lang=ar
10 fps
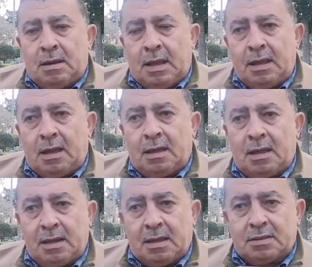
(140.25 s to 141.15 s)

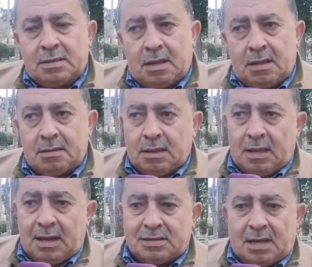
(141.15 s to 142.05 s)
الهيئه هيئتنا
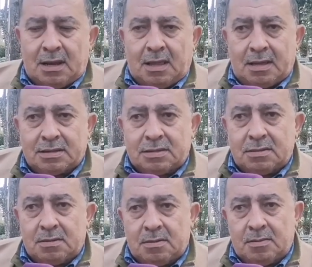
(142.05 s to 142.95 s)
دخلت على الخط
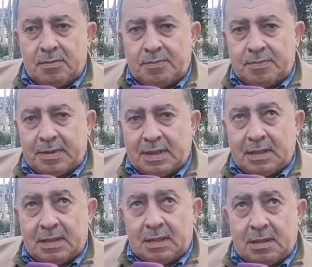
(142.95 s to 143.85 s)
في هذا